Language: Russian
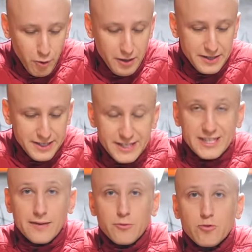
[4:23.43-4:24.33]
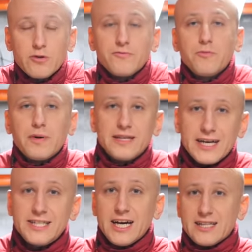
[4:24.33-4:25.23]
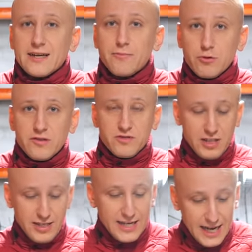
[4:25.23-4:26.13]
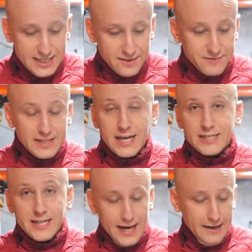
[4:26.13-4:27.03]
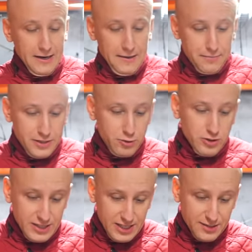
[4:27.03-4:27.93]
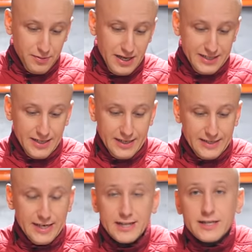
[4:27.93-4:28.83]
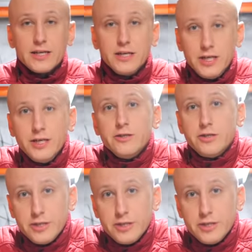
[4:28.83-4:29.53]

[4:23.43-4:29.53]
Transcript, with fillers: по низкому уровню подачи отработавших газов. Тогда придется разбирать радиатор и